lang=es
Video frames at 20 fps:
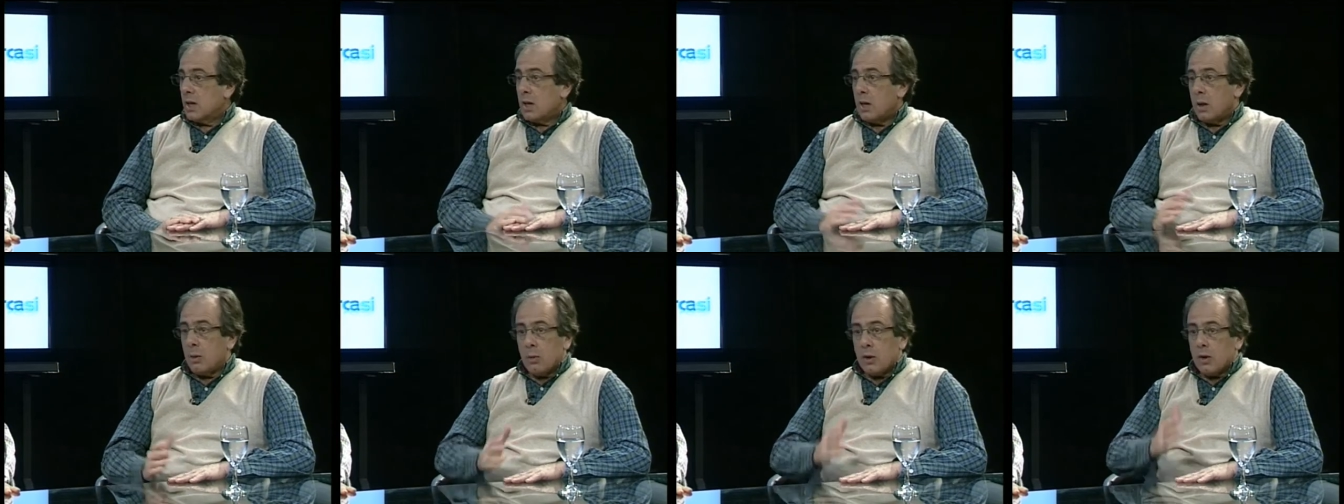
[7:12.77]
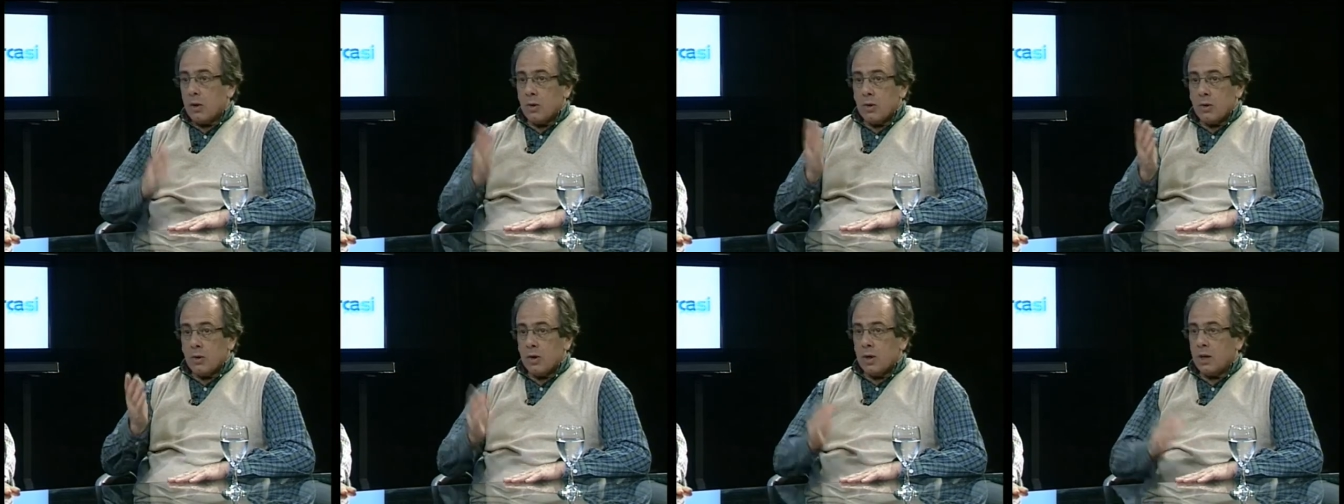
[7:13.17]
Y
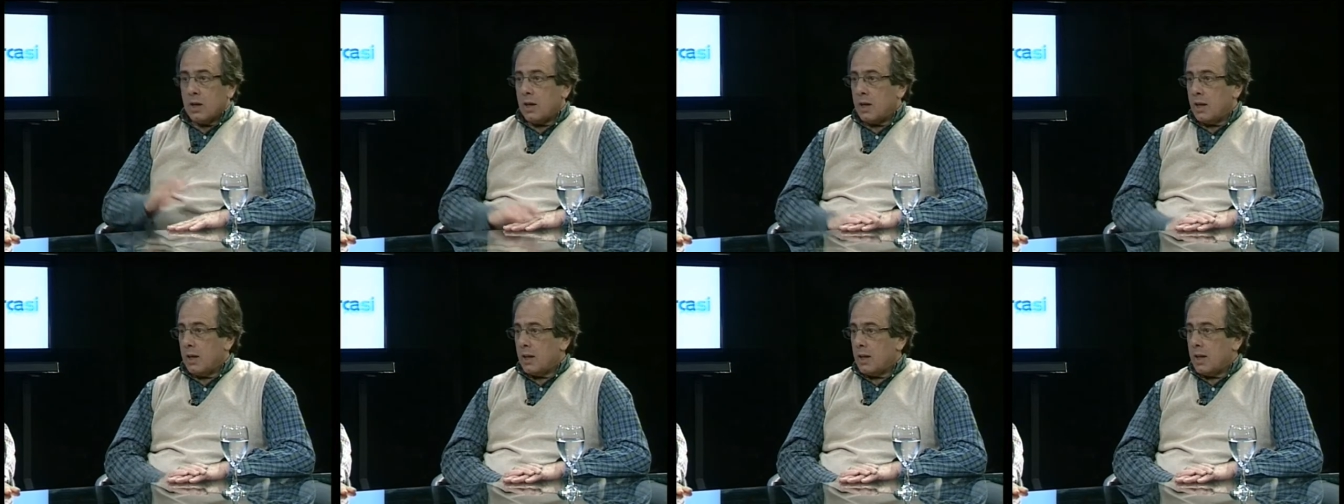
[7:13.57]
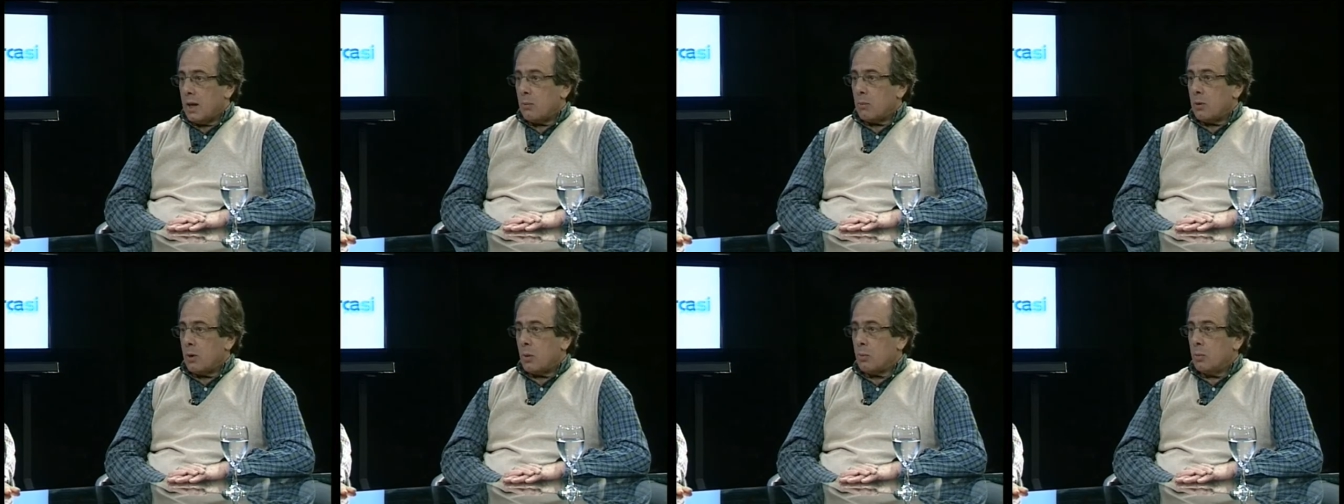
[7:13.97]
bueno, hoy,
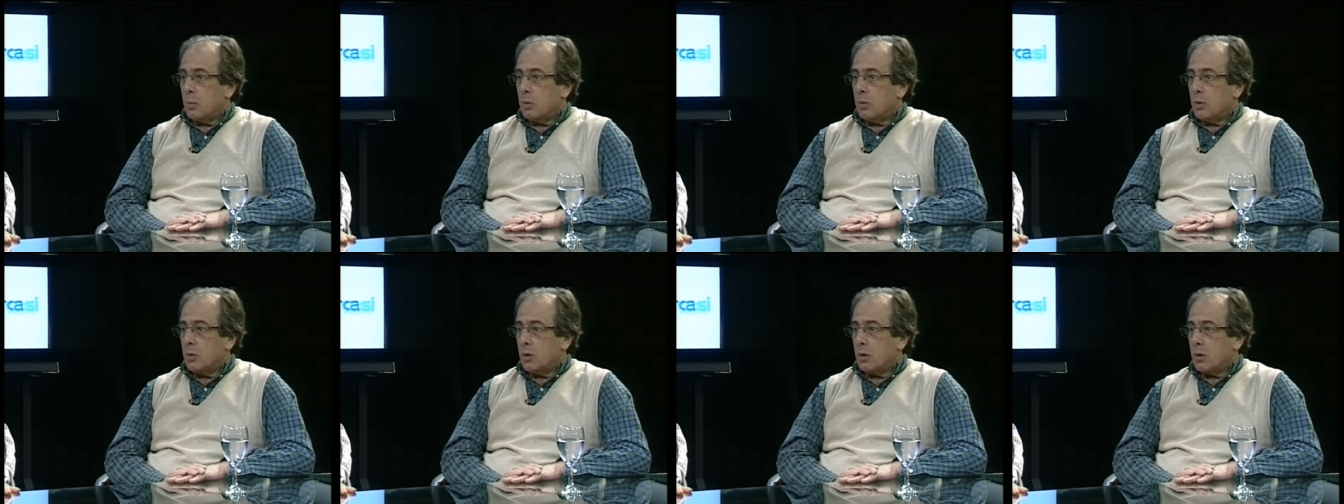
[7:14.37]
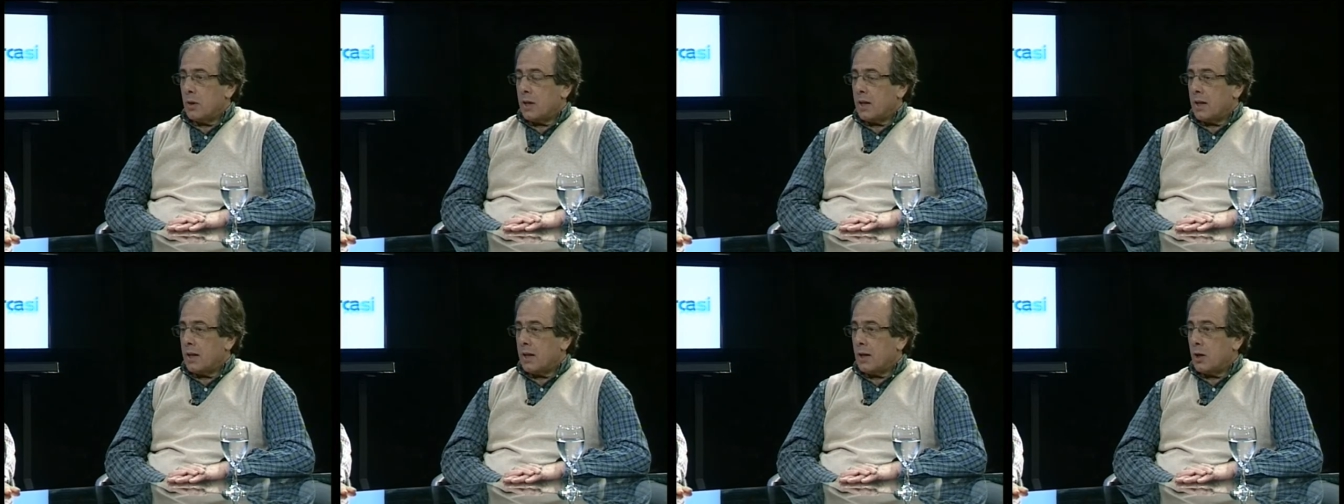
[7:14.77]
digamos, el mundo
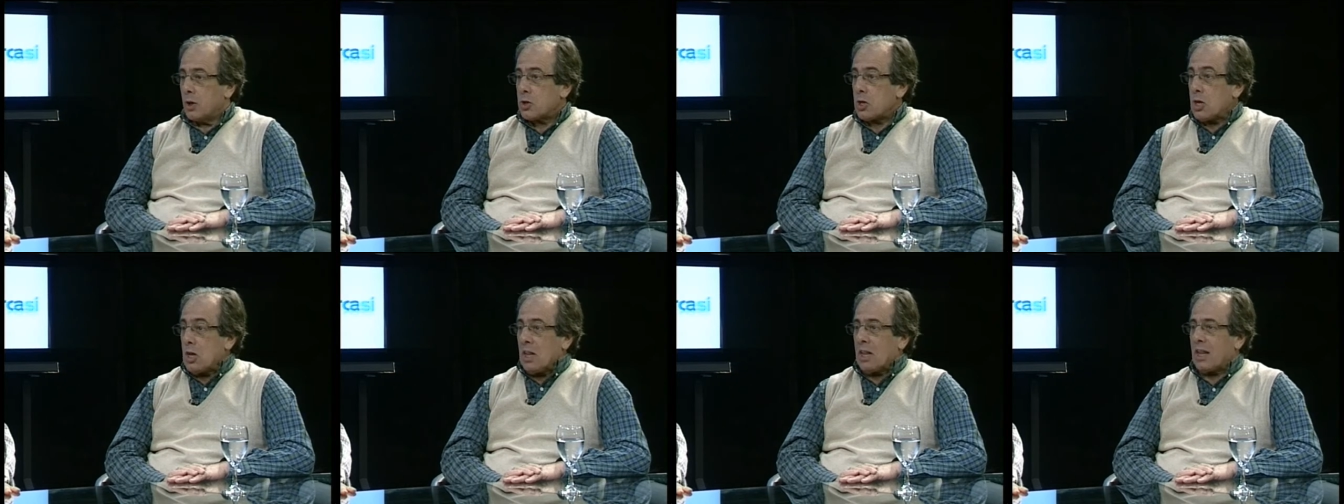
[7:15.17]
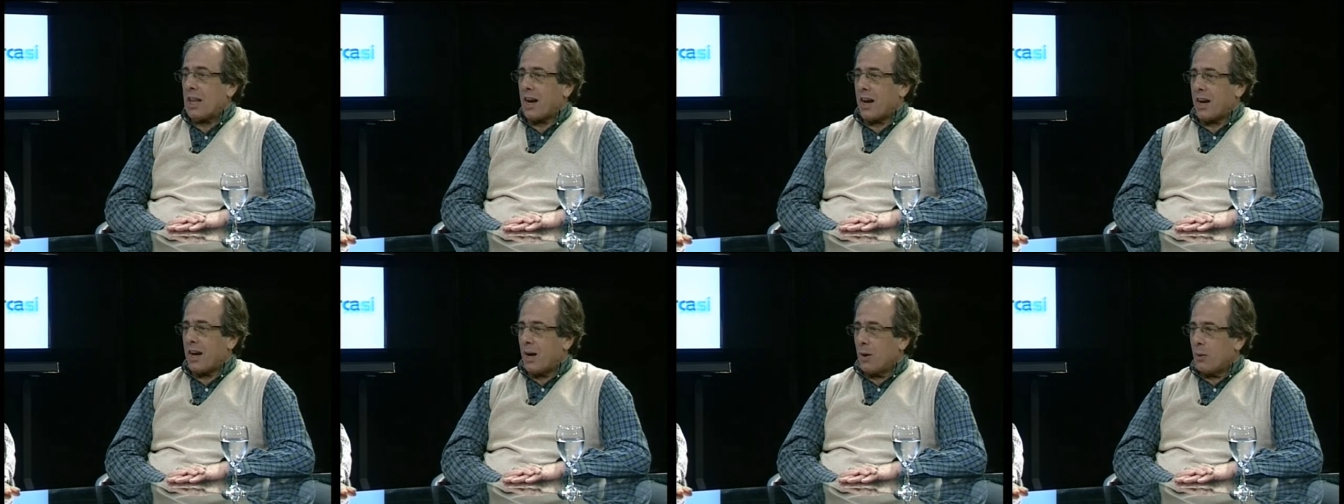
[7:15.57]
de los
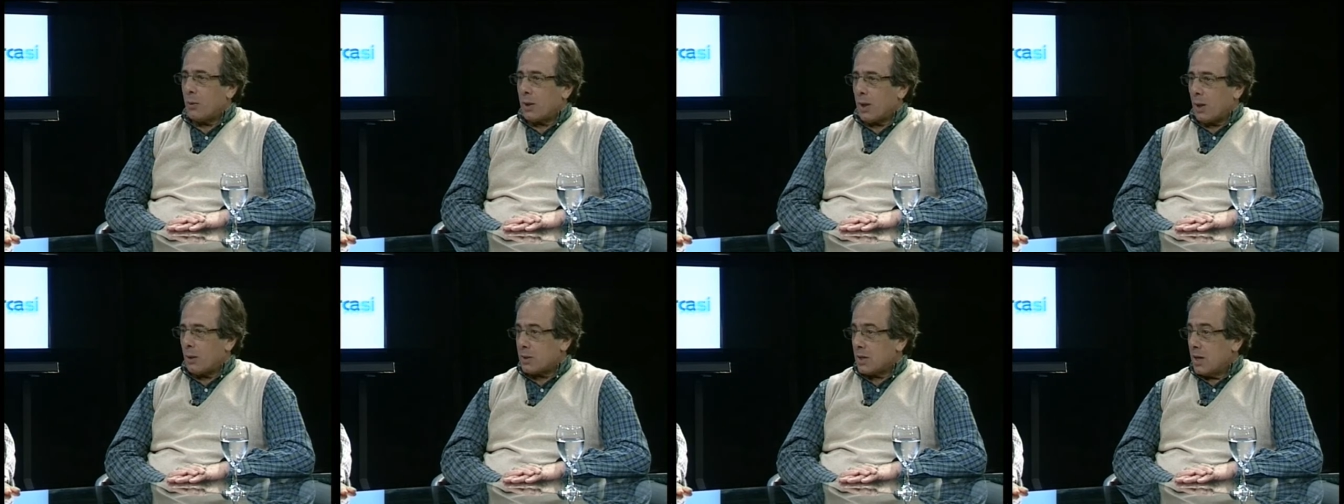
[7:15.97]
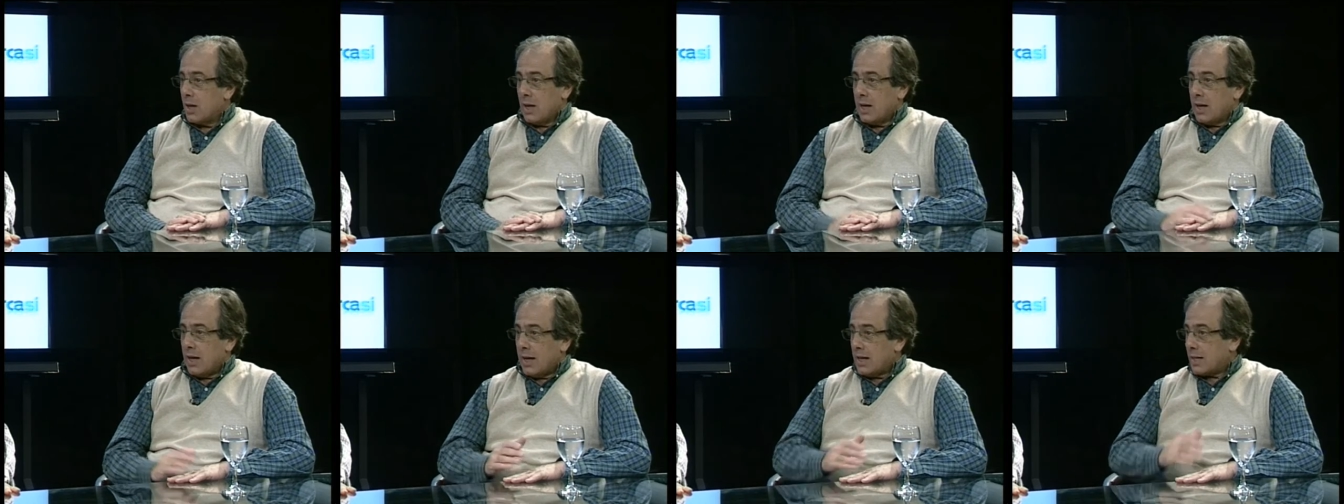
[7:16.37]
internautas
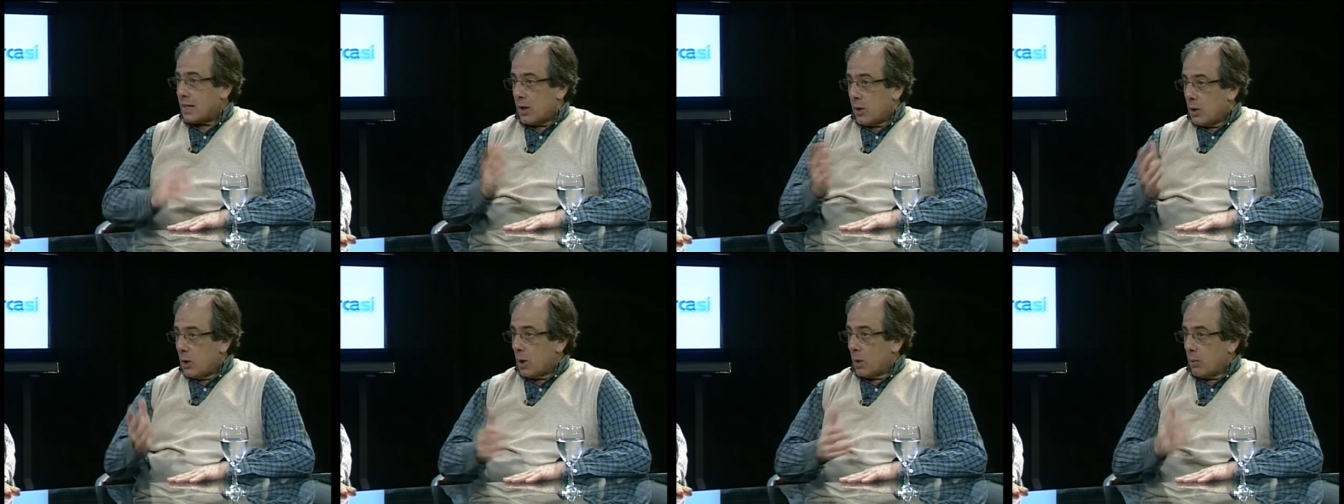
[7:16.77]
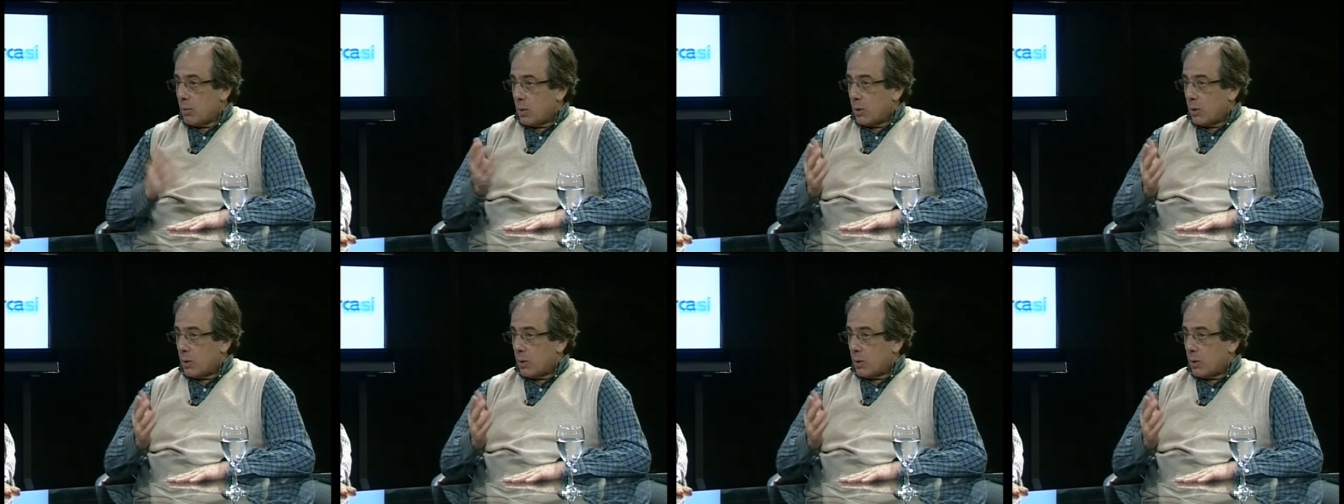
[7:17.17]
es enorme,